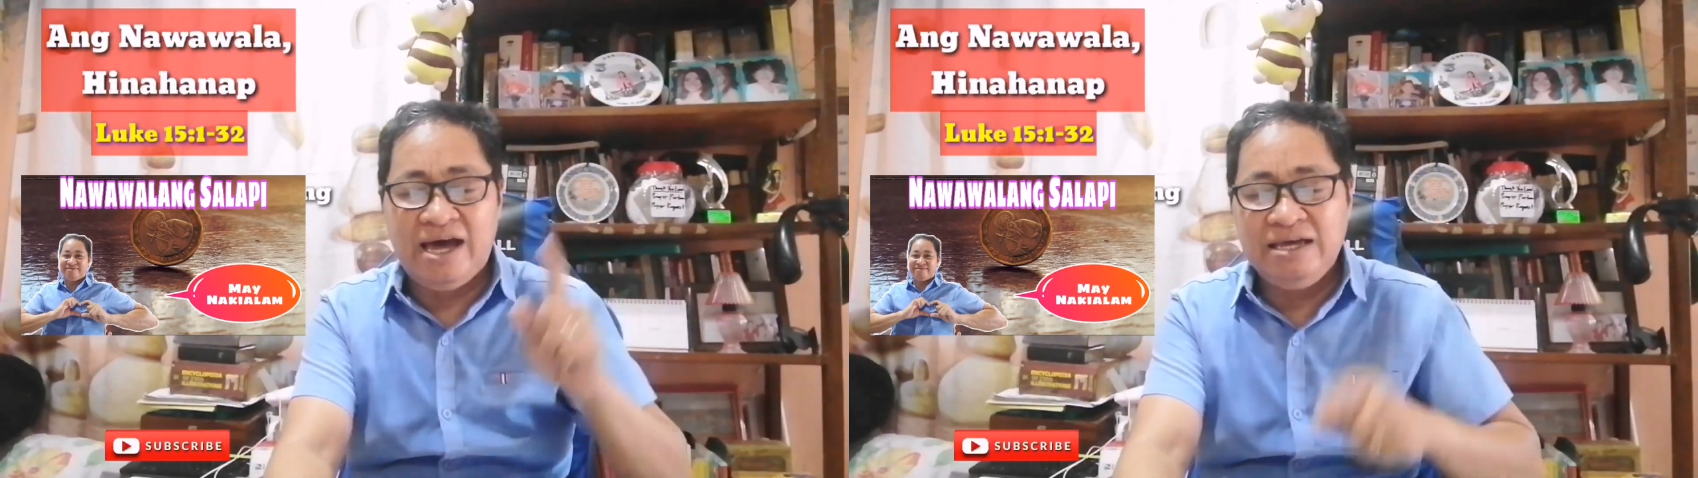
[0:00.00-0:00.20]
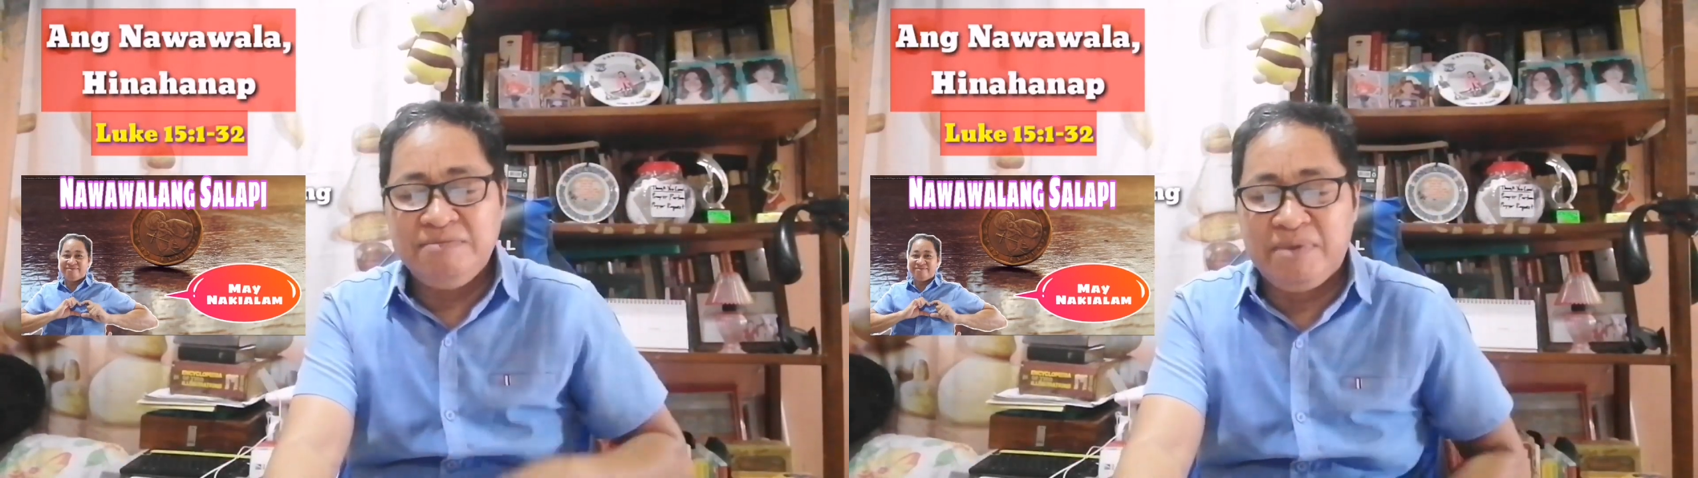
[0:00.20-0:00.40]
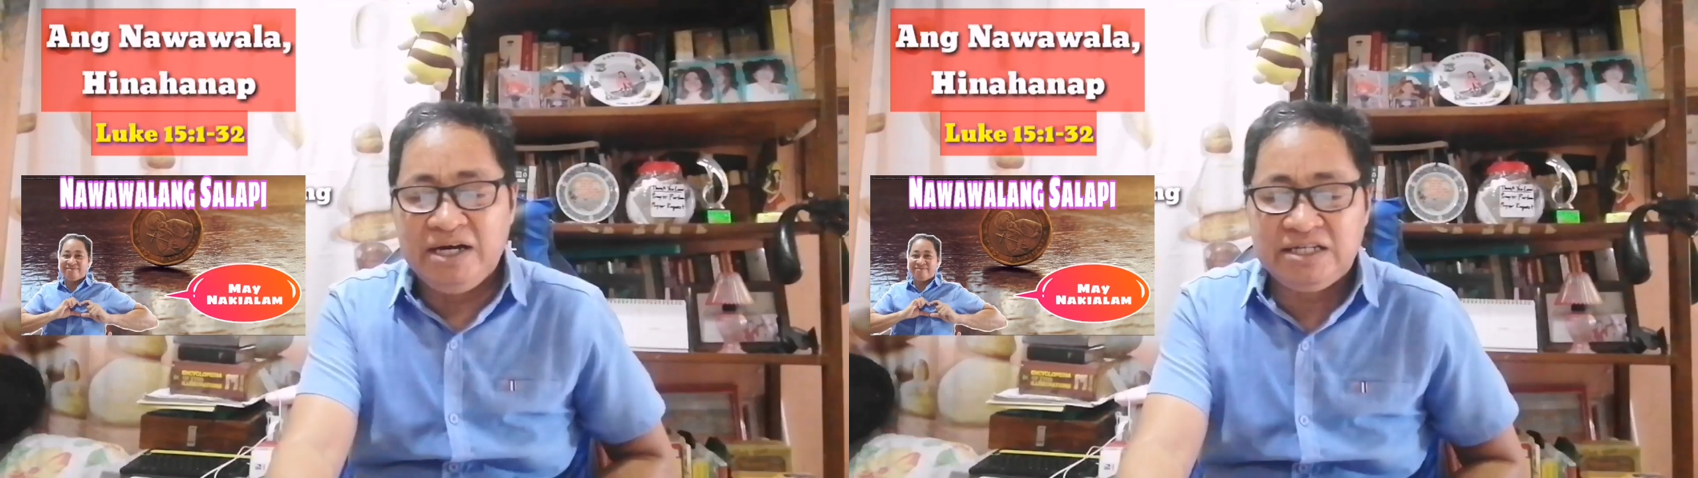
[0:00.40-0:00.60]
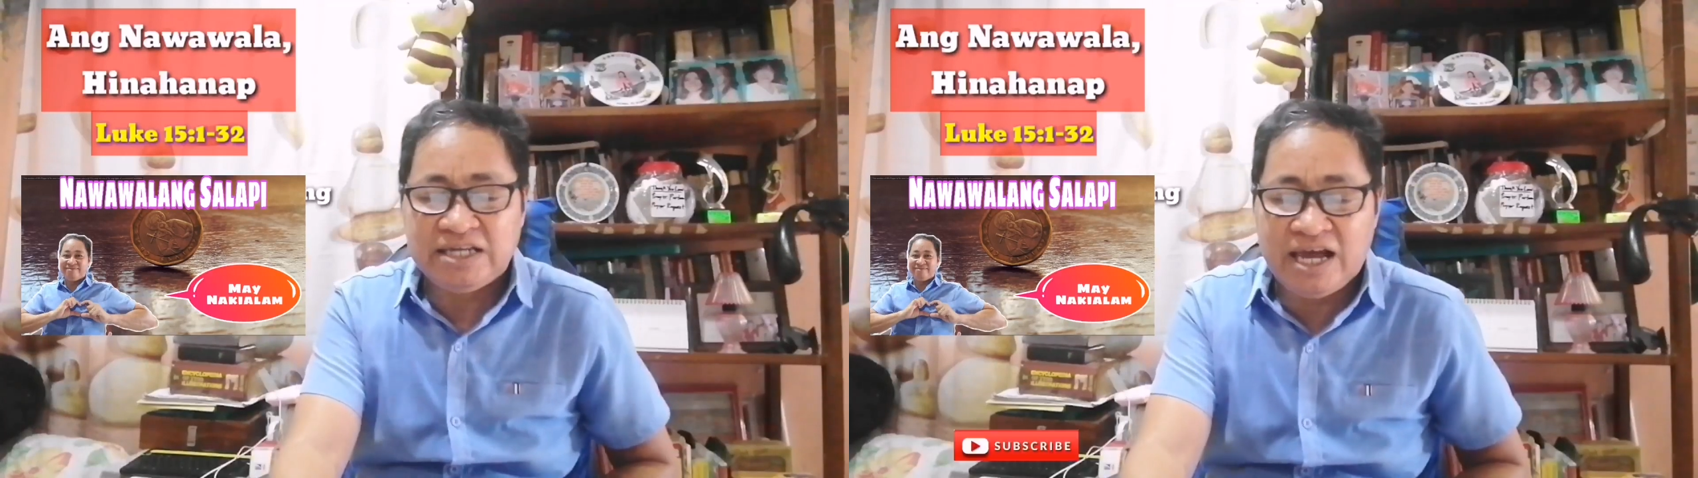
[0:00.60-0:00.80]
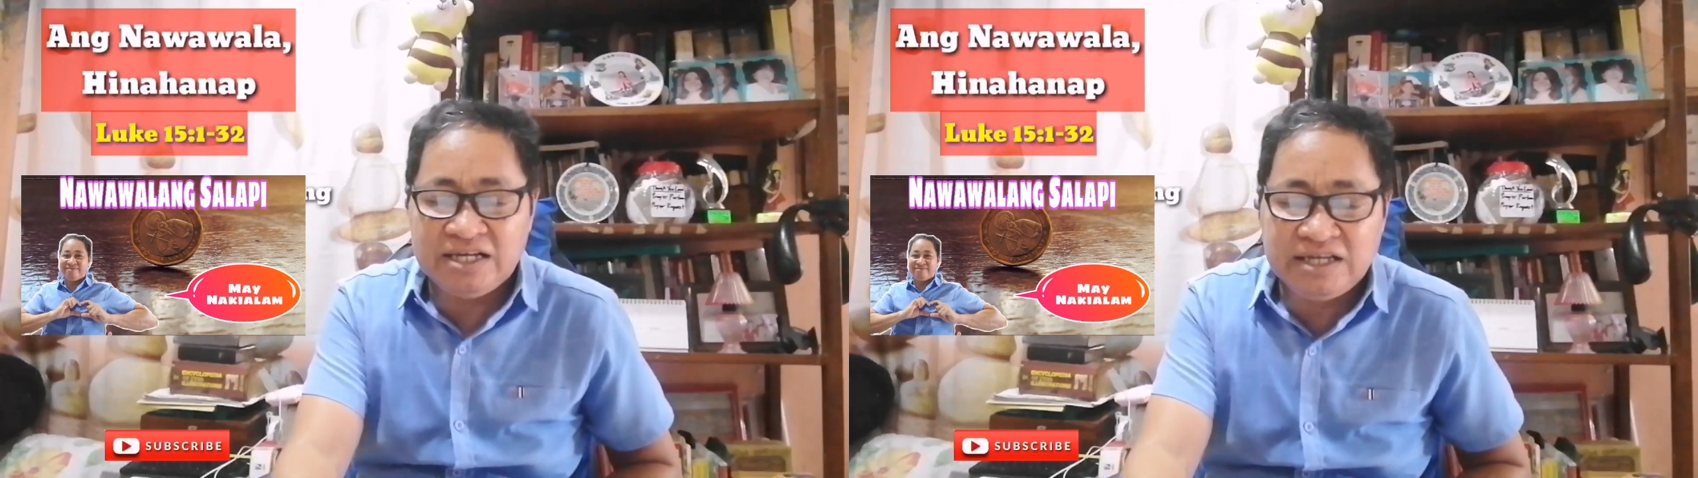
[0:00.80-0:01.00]
ay
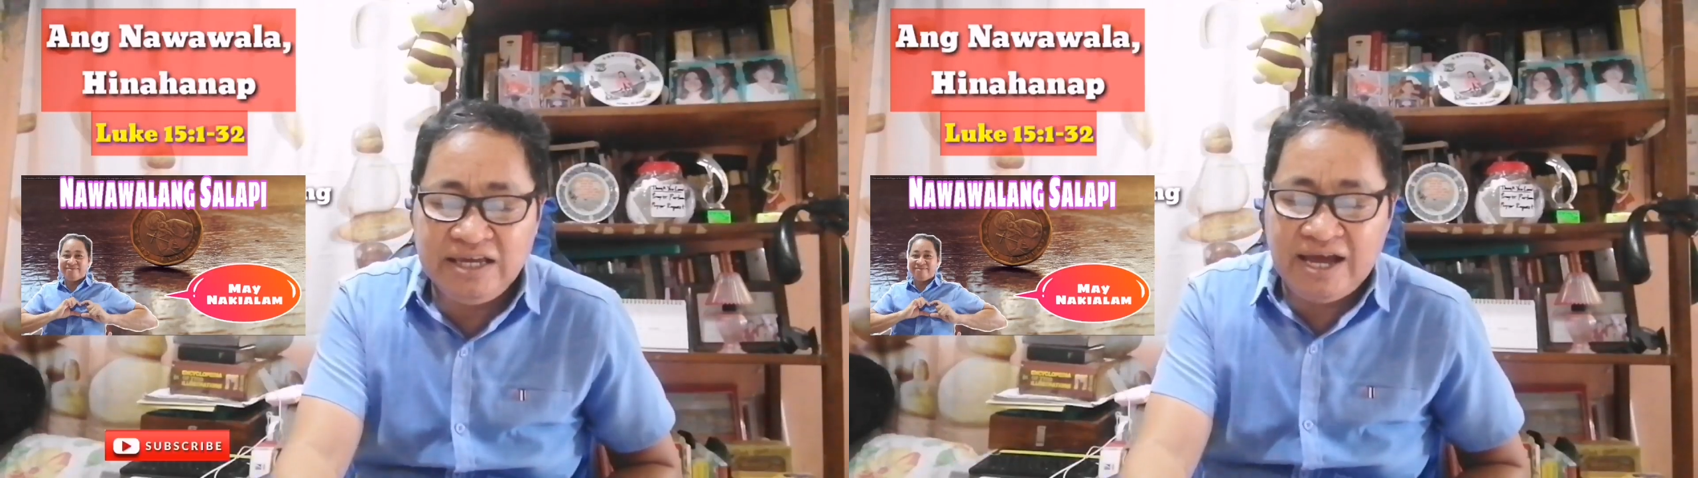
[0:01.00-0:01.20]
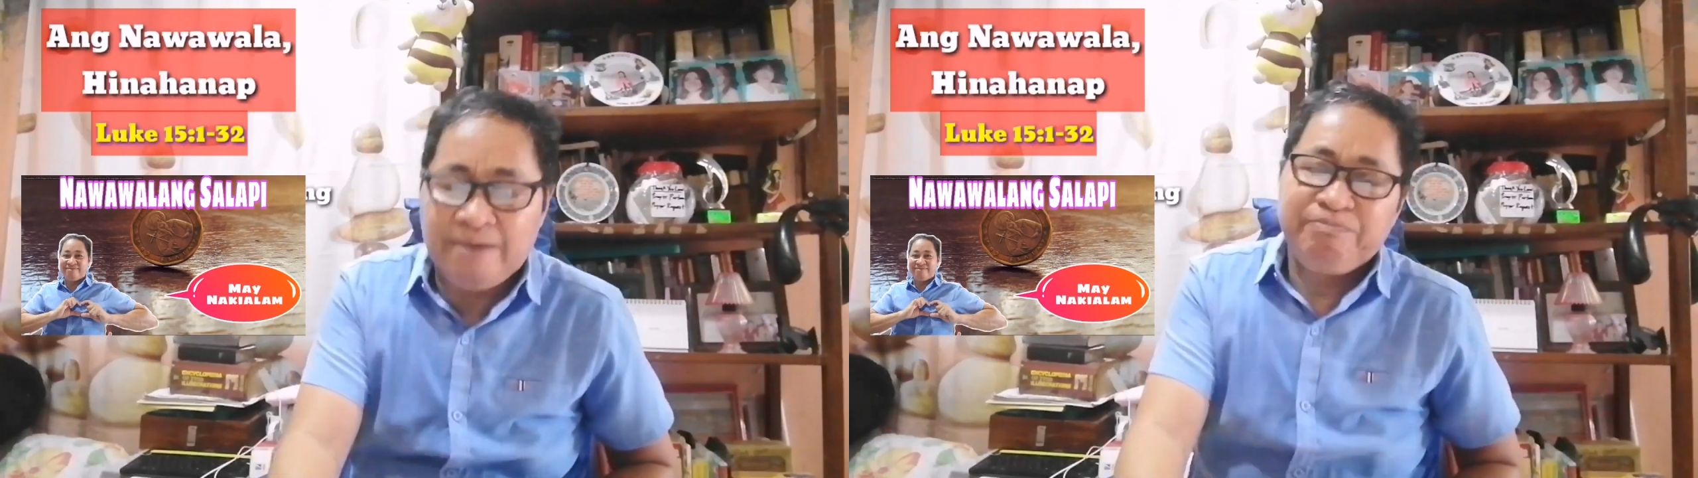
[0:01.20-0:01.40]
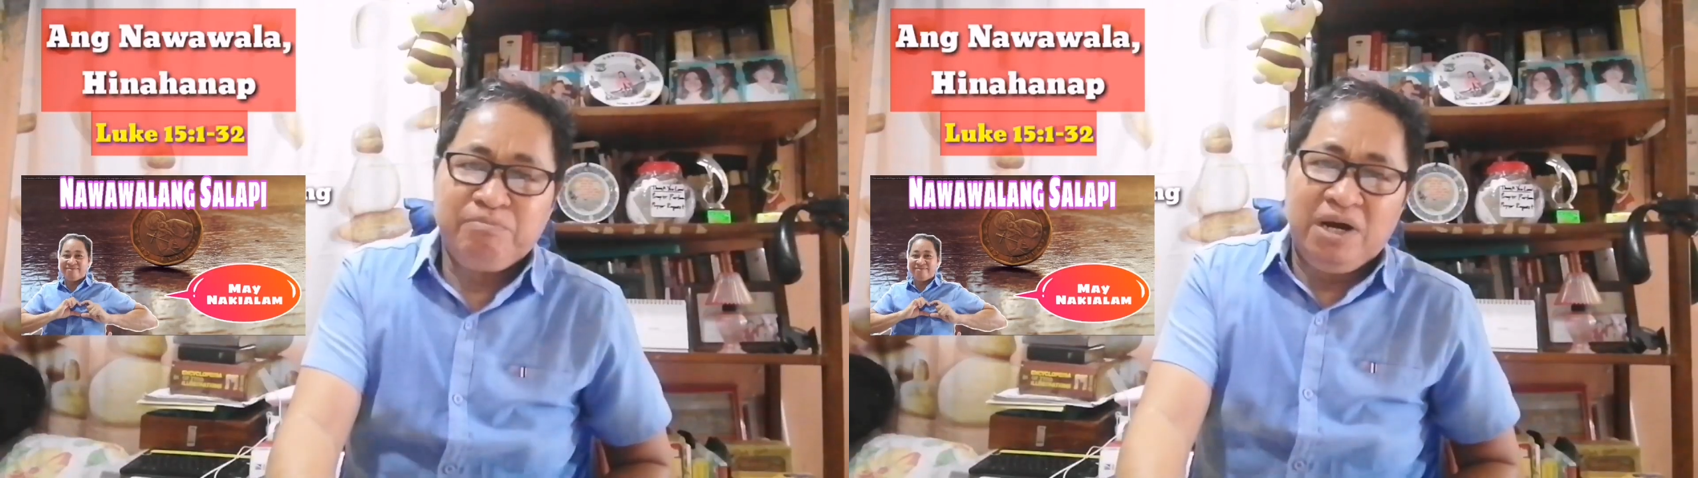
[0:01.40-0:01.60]
magsasaya,